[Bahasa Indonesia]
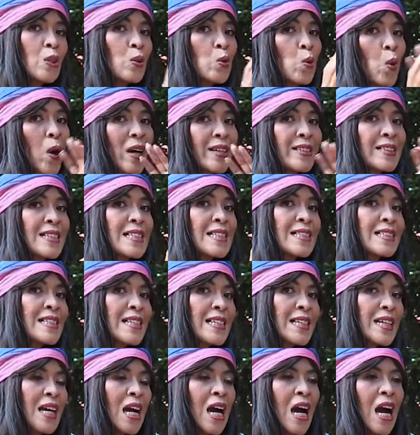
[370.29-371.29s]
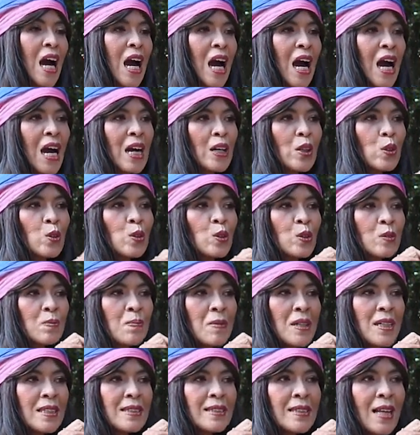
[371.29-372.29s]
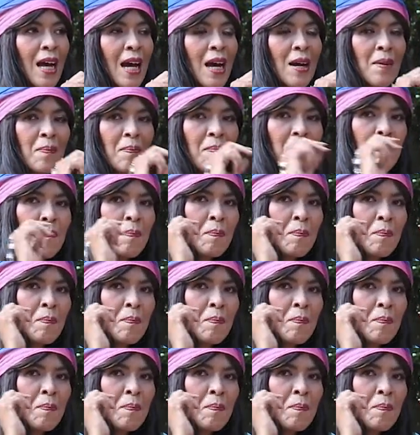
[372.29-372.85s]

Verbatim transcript: dua sisi. Harus bisa